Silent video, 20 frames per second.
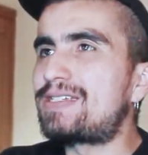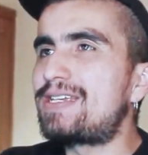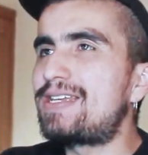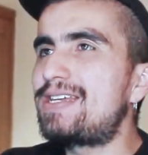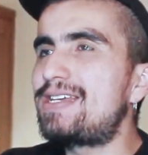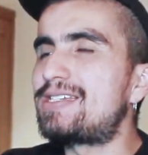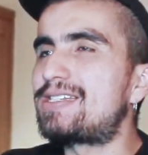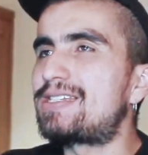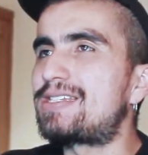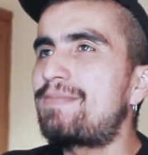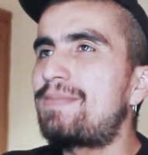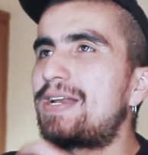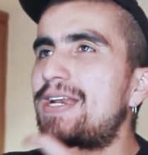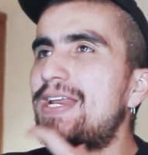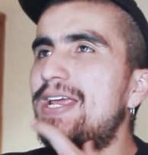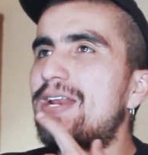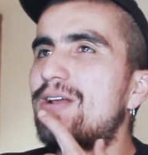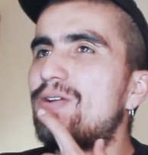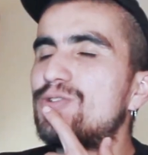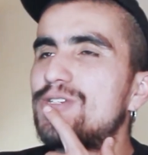de esta
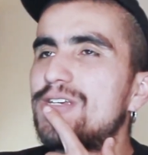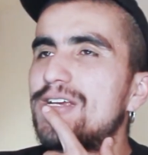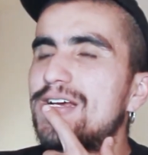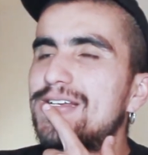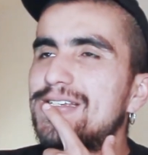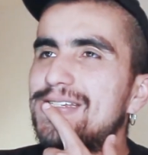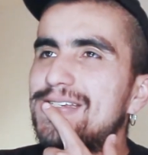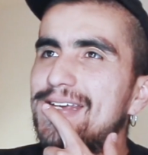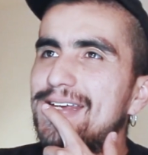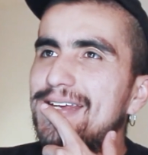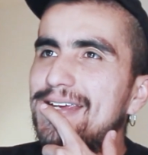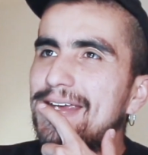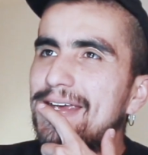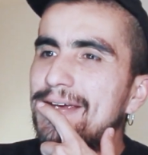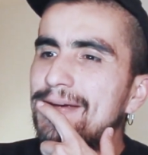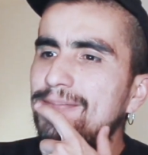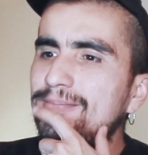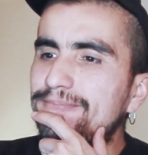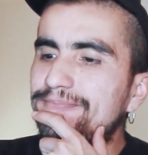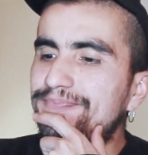manera. O sea, sé
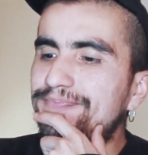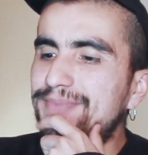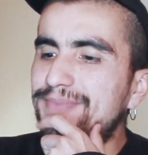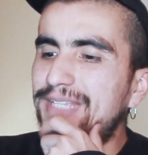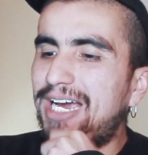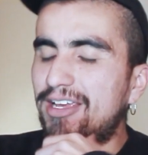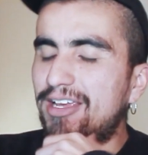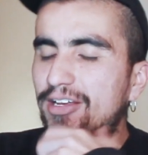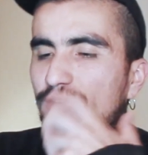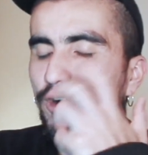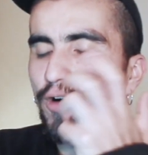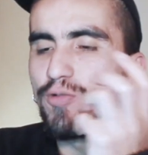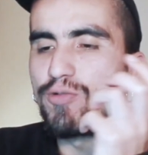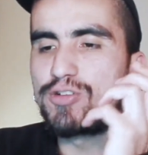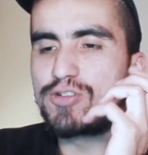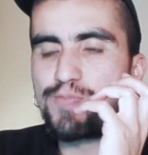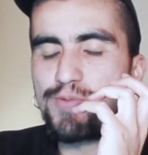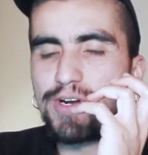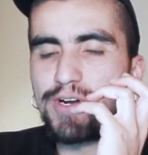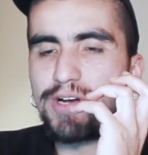que hay
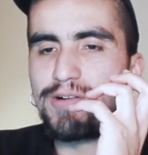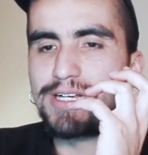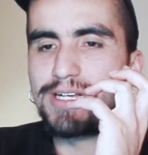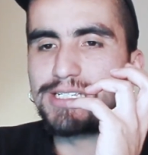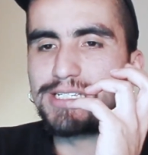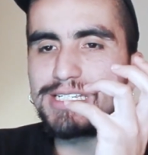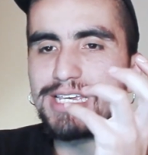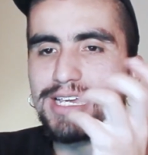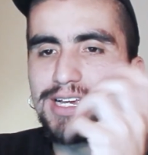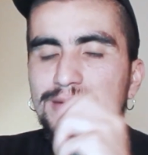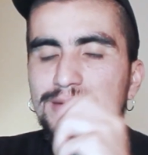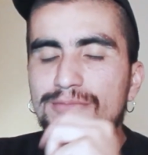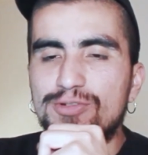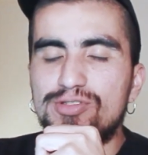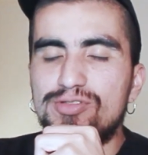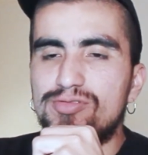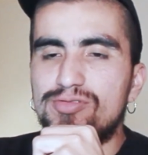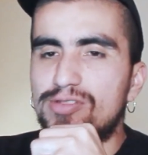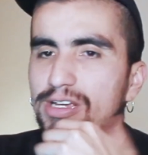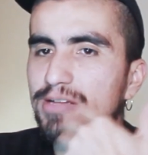cobros por avances que,
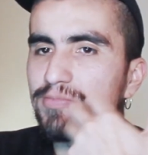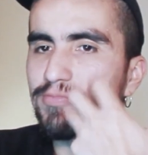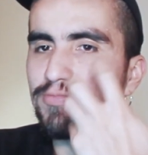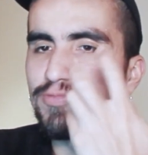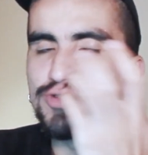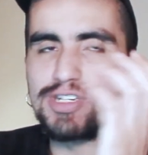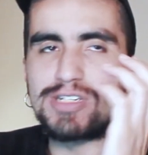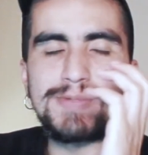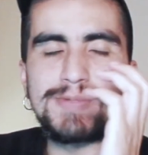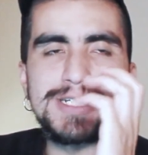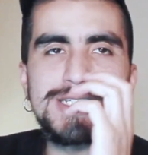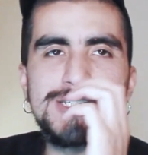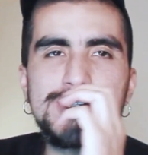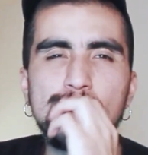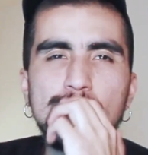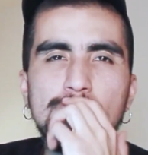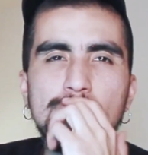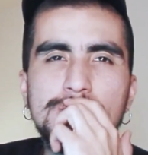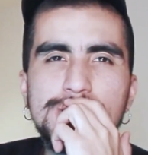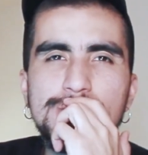digamos, eh, muchas veces si
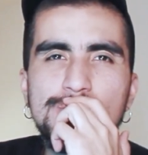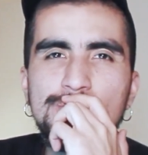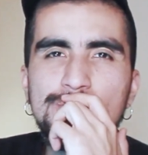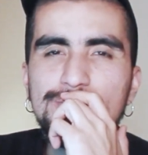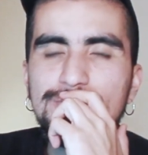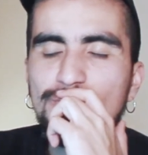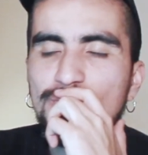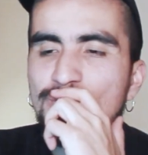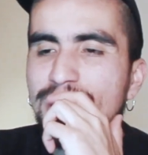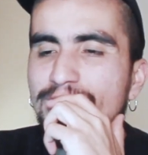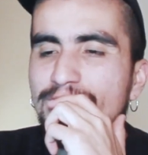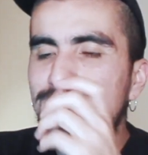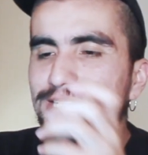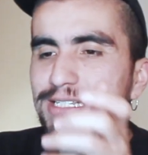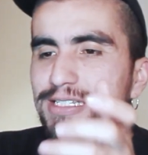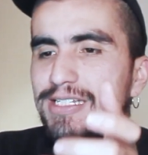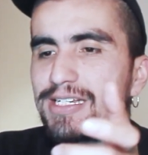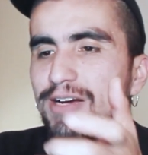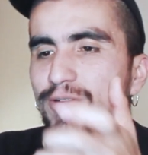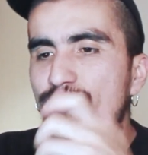uno hace un,
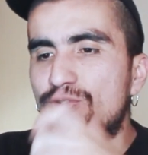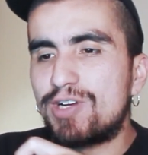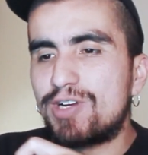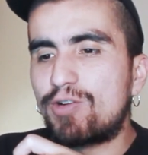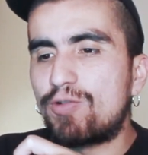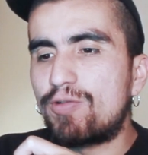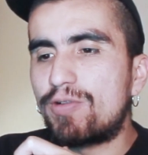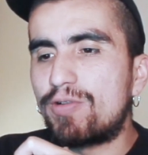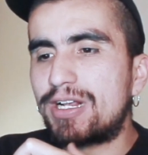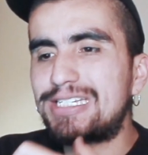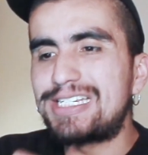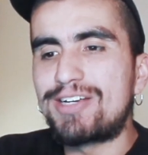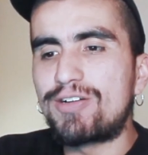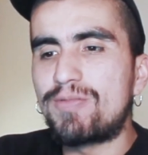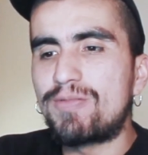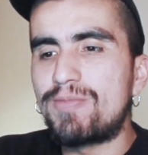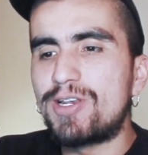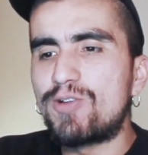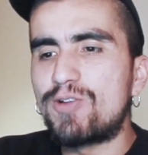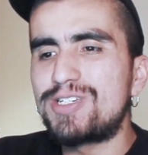avance, a uno le cobran
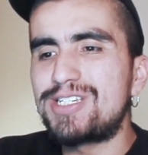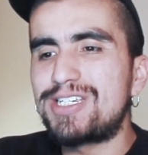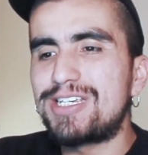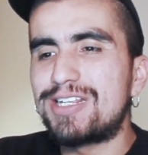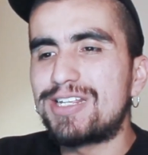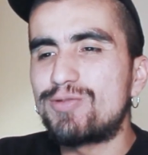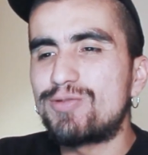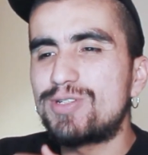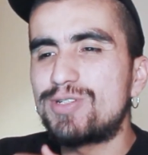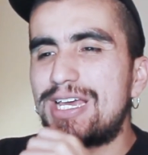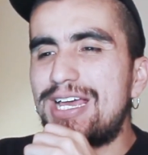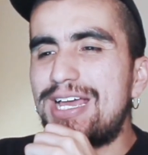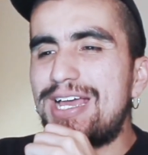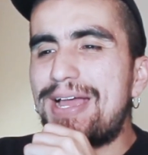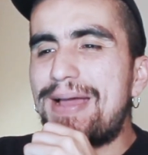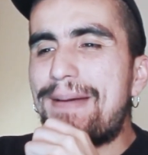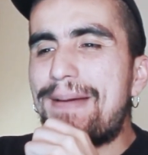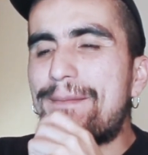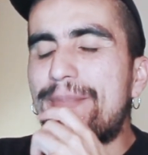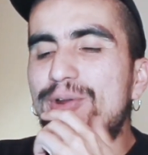5.900,
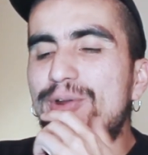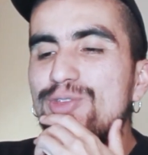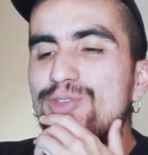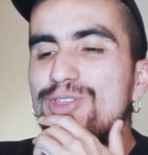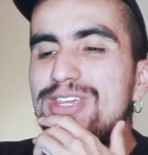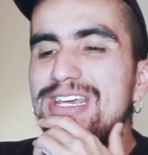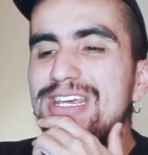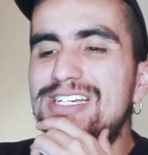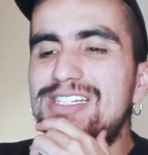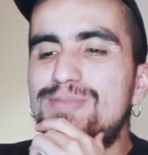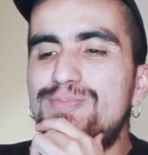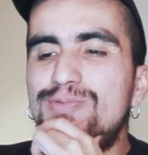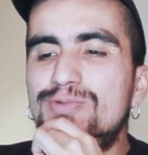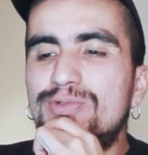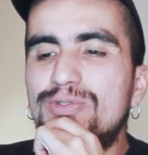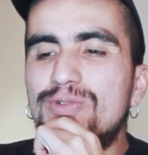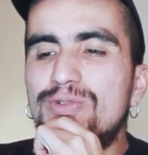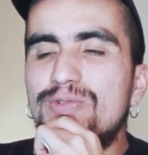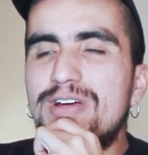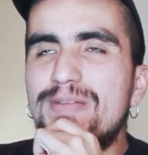pero
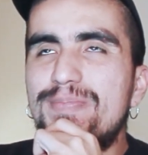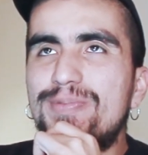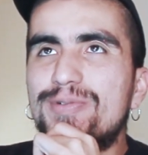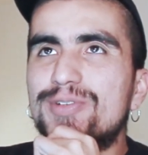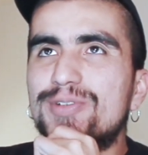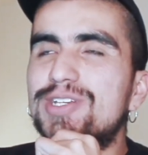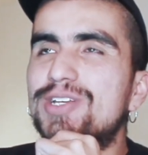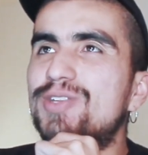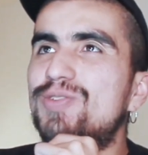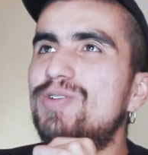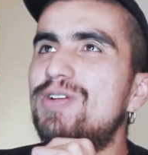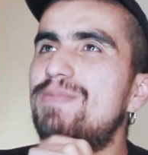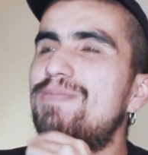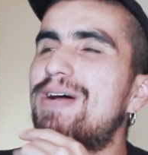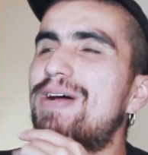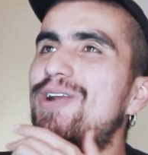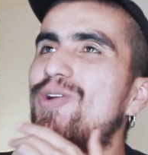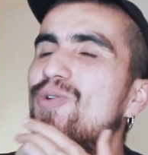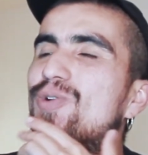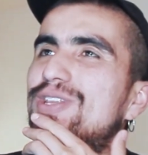10.9% del
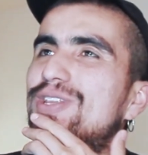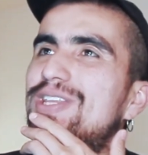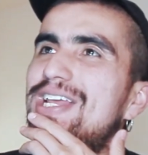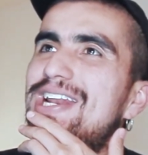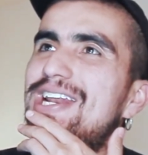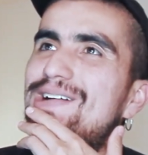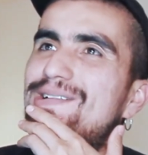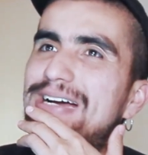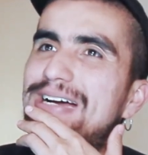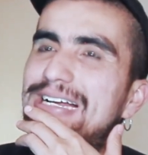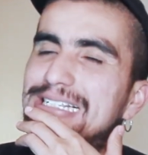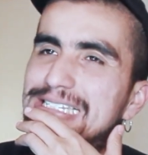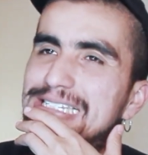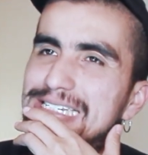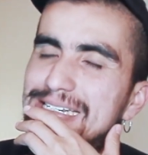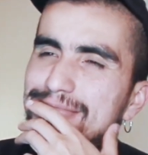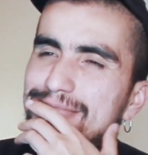valor del avance.